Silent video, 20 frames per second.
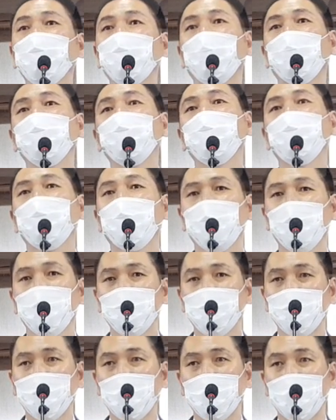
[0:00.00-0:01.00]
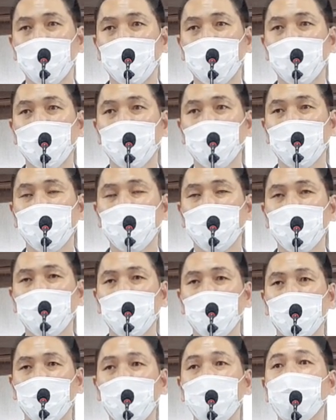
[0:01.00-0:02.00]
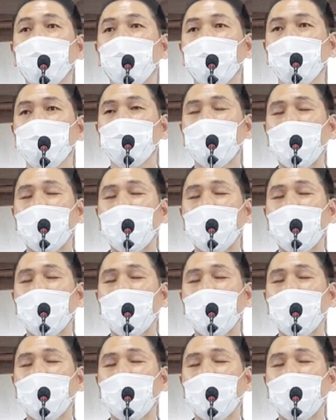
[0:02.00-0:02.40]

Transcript: 돈으로 보고 있구나. 한번